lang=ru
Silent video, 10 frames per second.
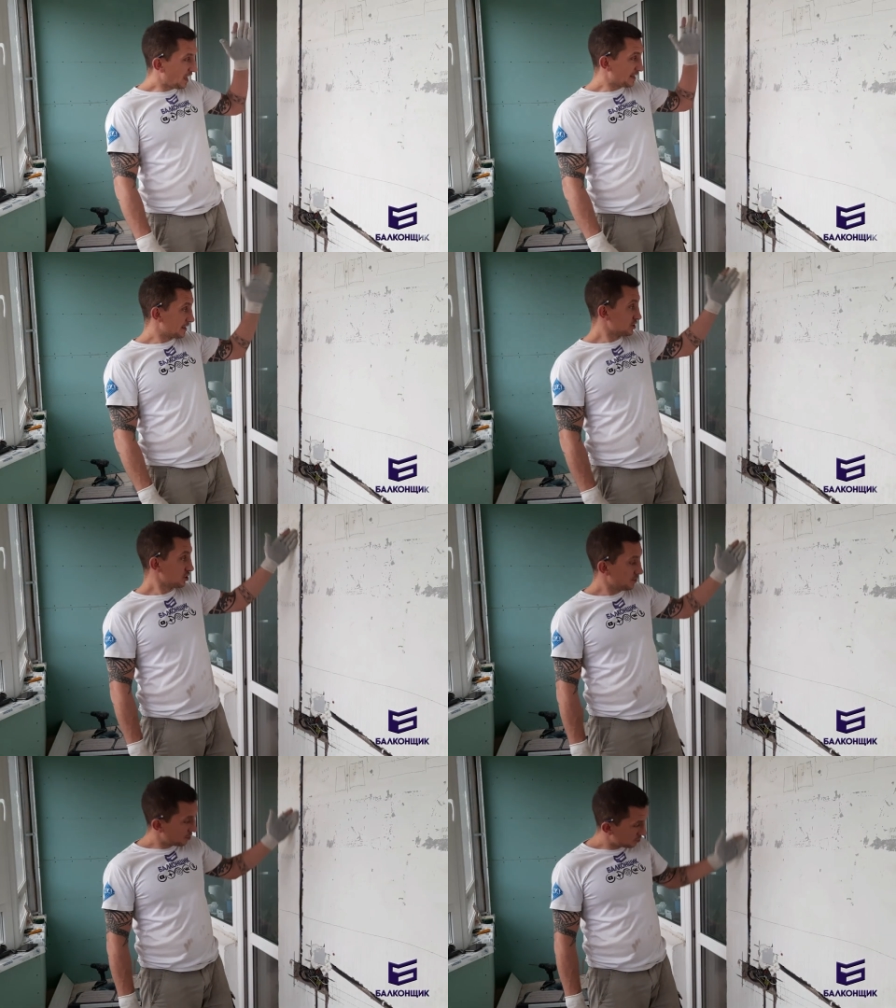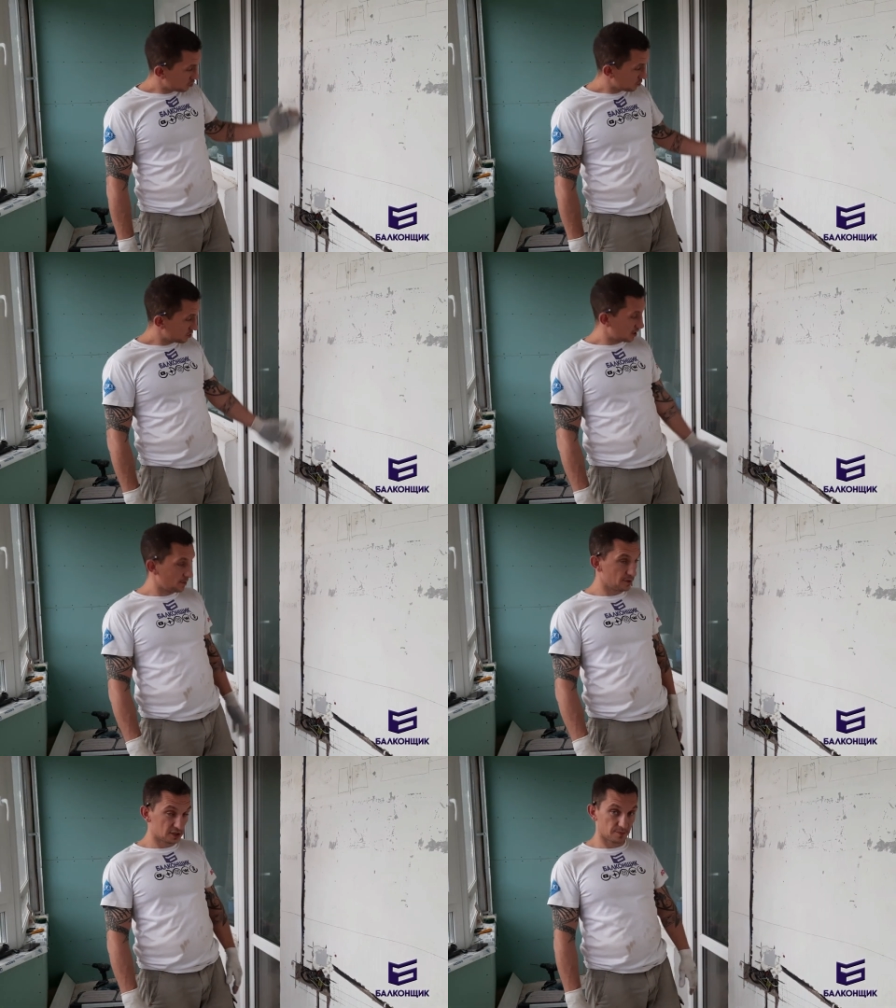А также не пришлось бы
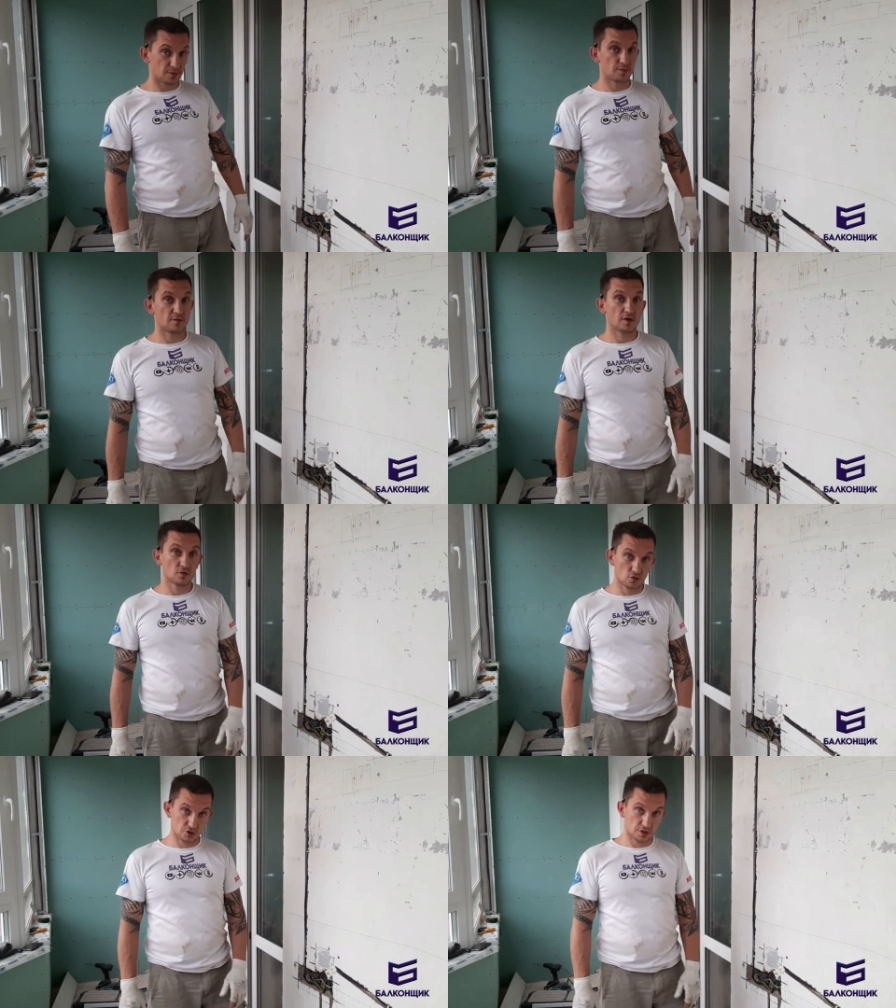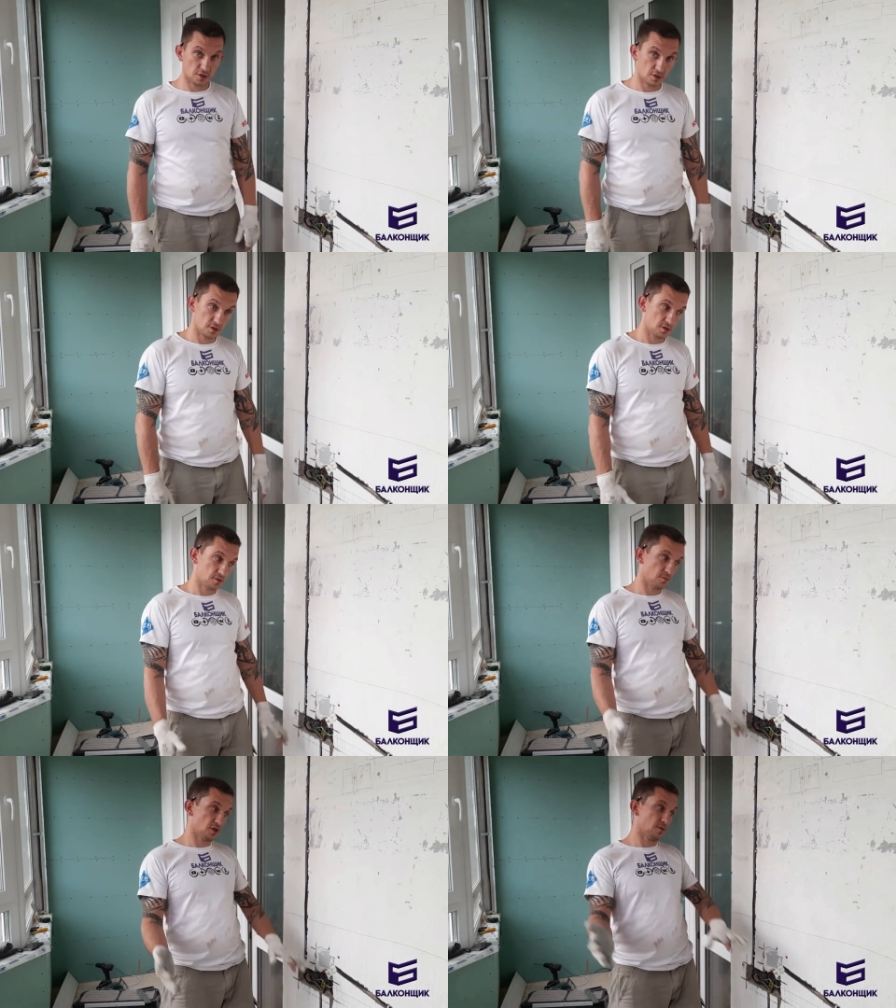штробиться под проводочки.
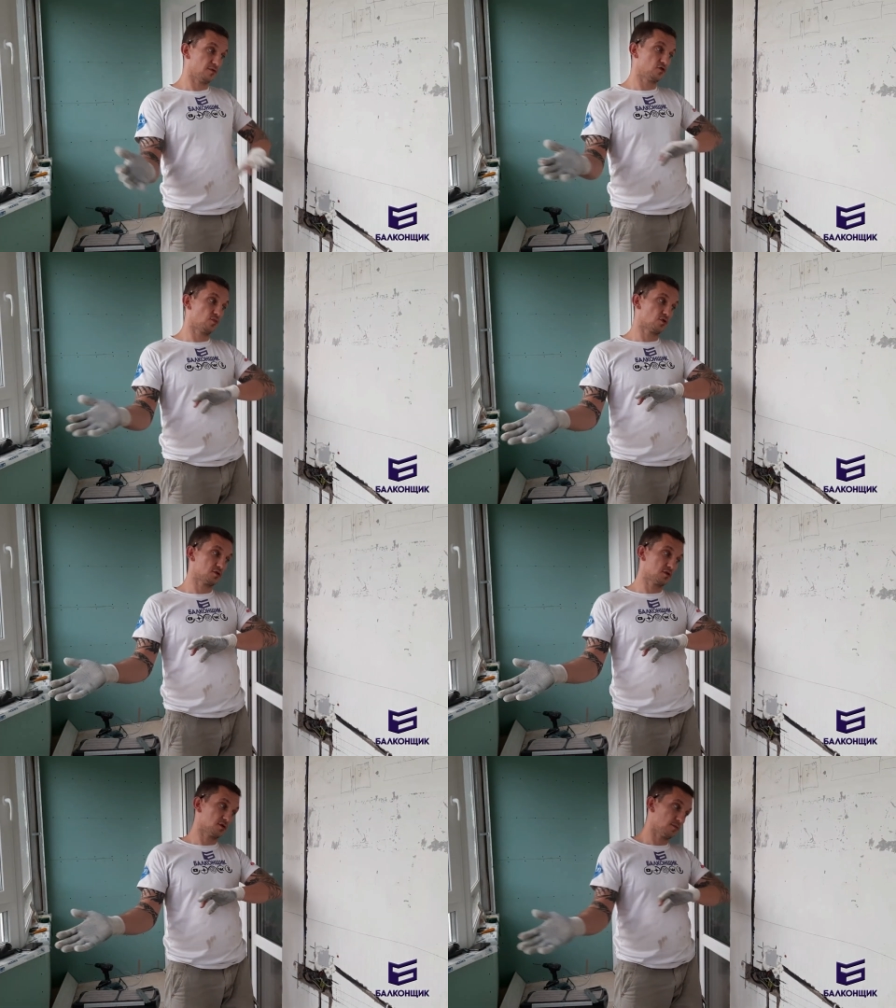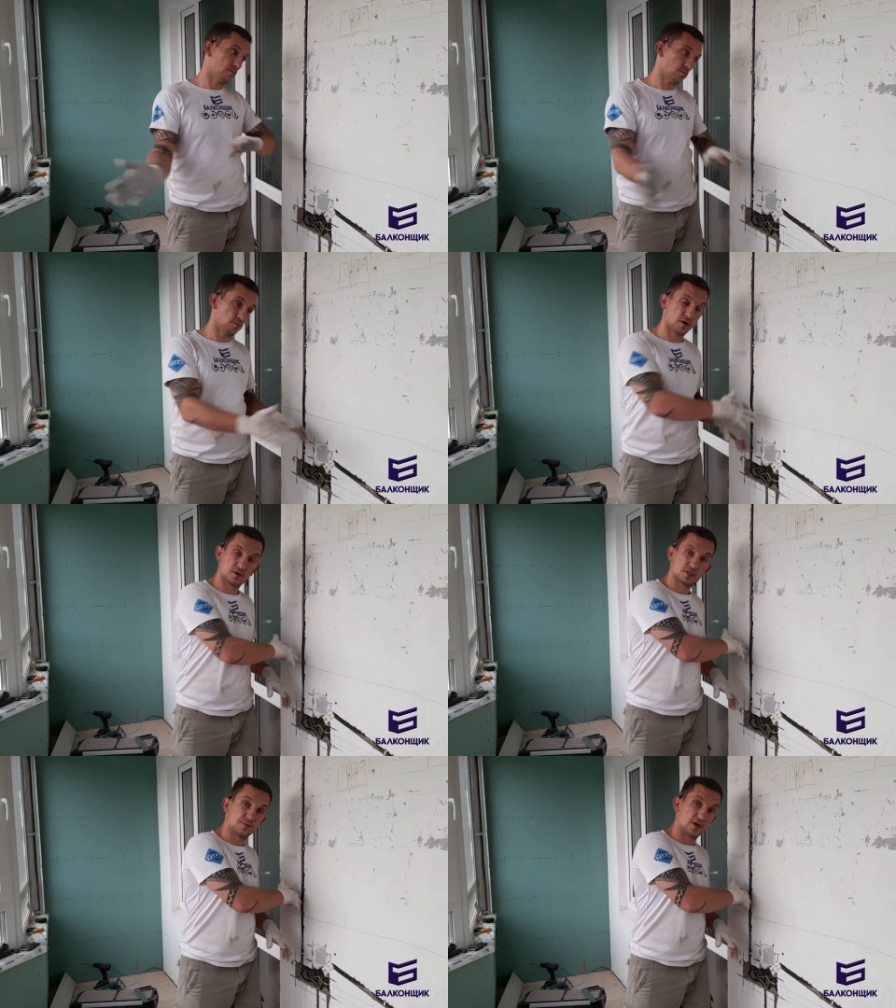Было все просто
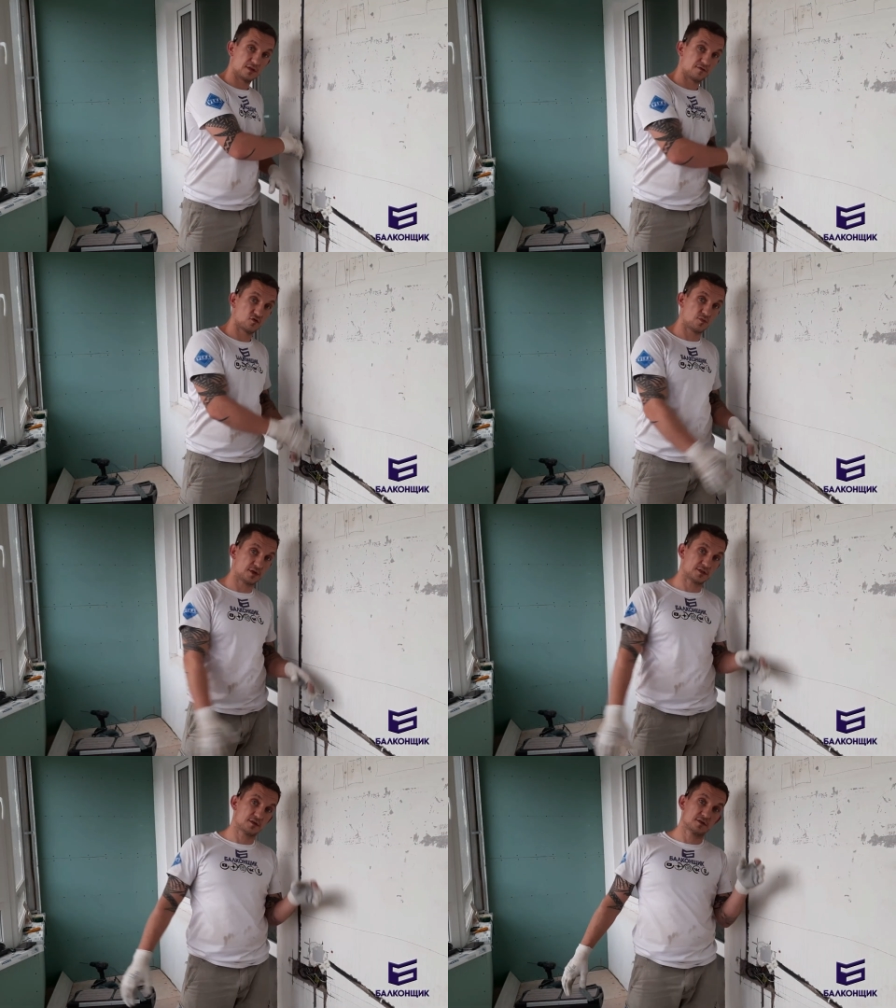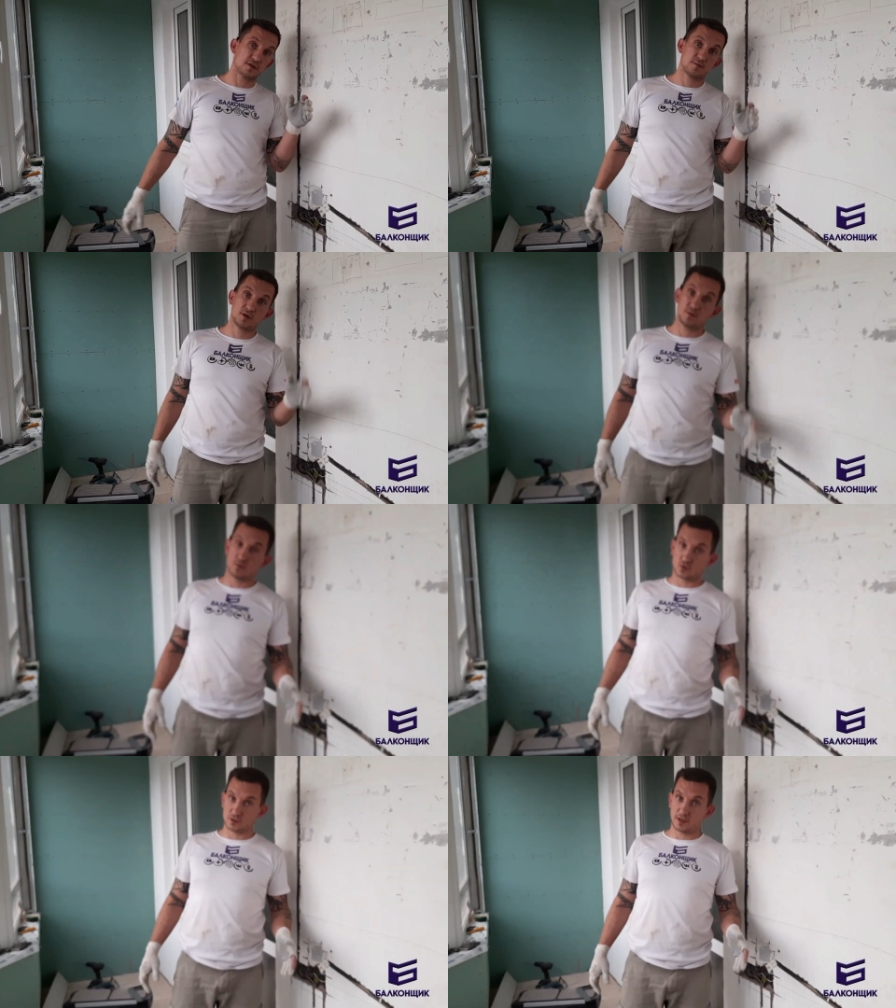банк спрятать в том пространстве, где были бы
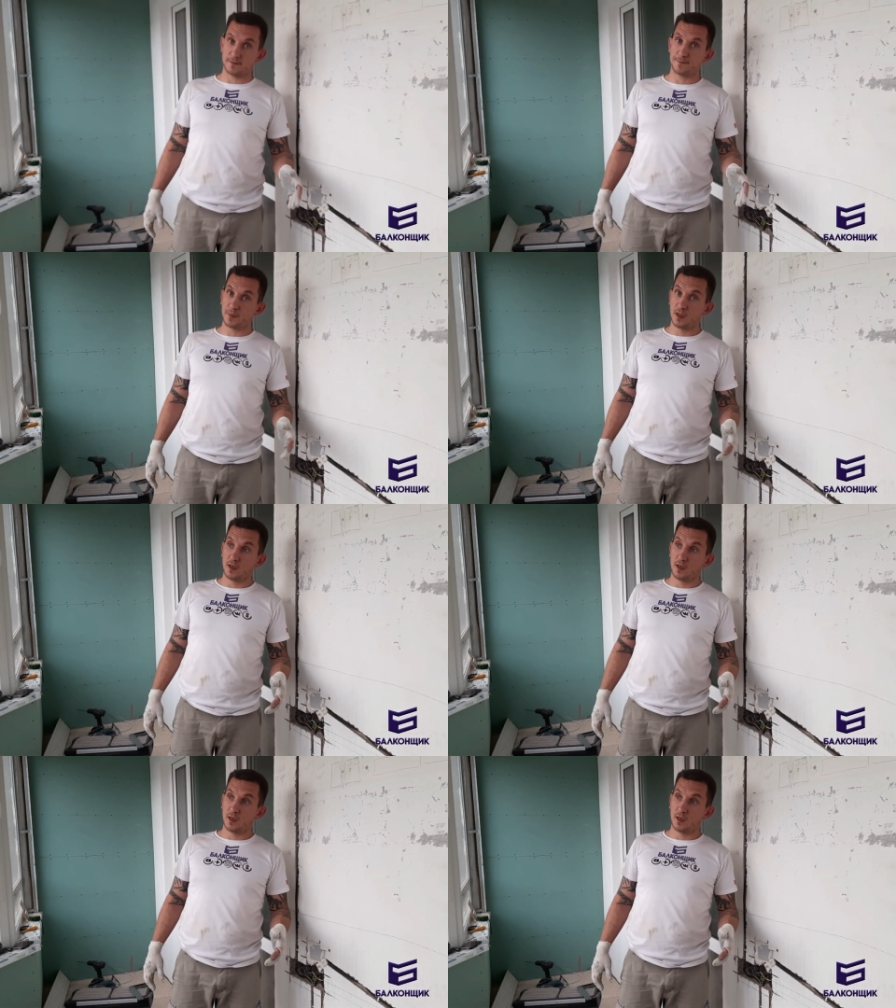бруски.